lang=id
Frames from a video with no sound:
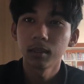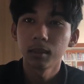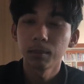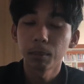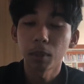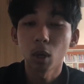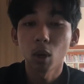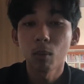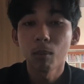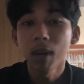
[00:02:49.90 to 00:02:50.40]

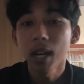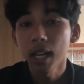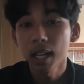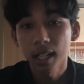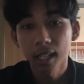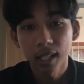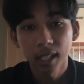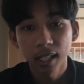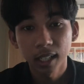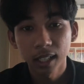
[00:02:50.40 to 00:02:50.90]

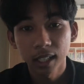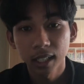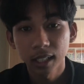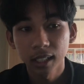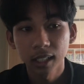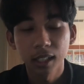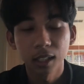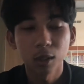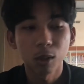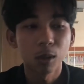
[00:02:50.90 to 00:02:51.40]

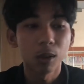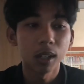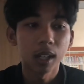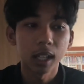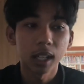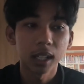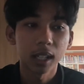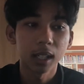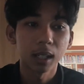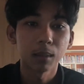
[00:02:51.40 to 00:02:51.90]
perlombaan di
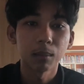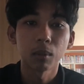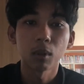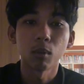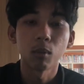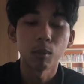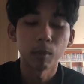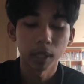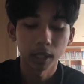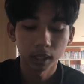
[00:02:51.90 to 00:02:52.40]
sekolah,
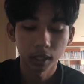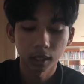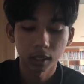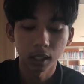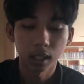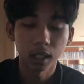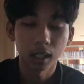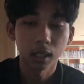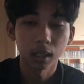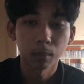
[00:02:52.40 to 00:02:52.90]
pengumuman
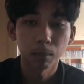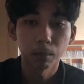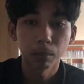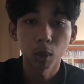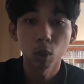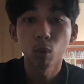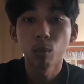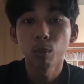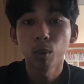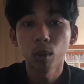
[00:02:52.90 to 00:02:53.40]
tentang
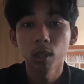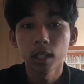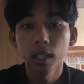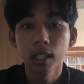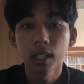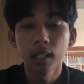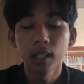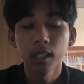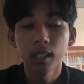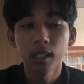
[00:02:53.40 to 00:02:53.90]
ngumpul
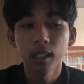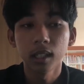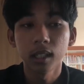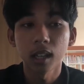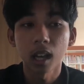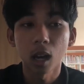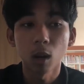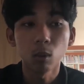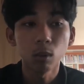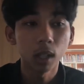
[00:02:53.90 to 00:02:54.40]
di
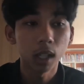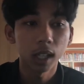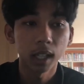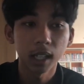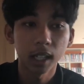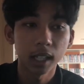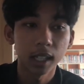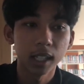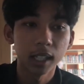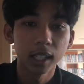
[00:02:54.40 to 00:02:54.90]

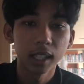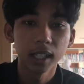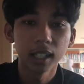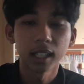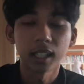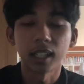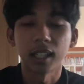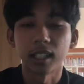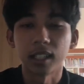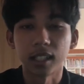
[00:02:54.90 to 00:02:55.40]
aula,
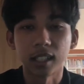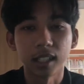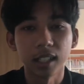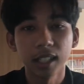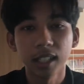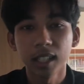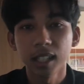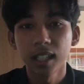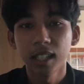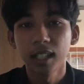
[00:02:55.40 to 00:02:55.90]
Nah, jadi
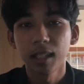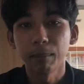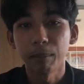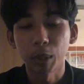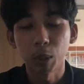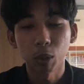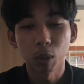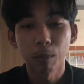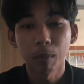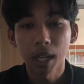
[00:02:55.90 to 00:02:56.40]

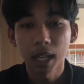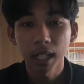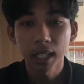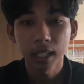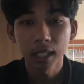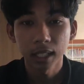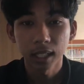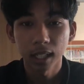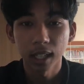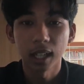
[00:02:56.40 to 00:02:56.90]
minggu depan
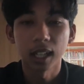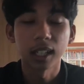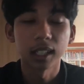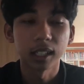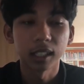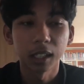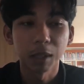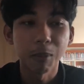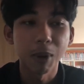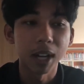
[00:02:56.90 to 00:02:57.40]
akan
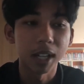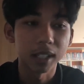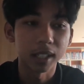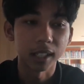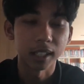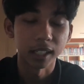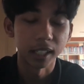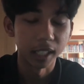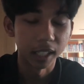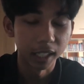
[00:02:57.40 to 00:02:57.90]
kita bahas
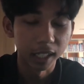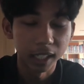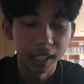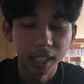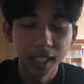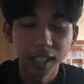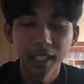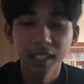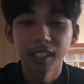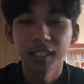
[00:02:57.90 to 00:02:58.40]
lagi.
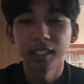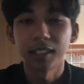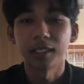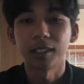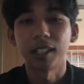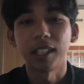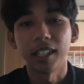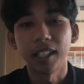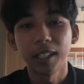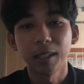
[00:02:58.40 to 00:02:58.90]

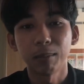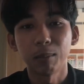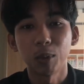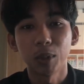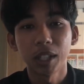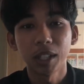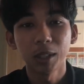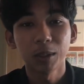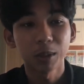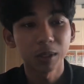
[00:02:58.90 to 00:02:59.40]
Oke,
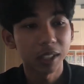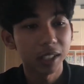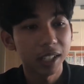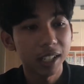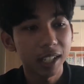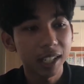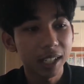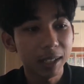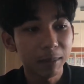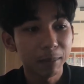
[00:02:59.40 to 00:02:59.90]
mungkin itu saja
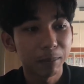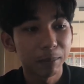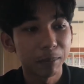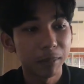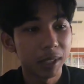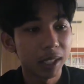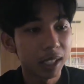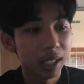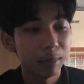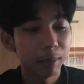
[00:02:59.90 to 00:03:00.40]

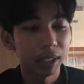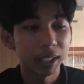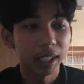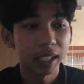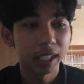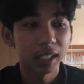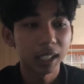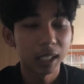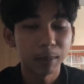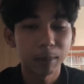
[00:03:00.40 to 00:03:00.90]
eh, materi
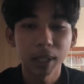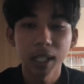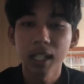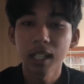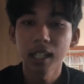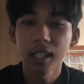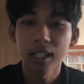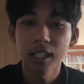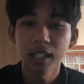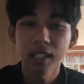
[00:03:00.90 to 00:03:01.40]
kita
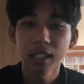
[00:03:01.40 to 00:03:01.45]
pada hari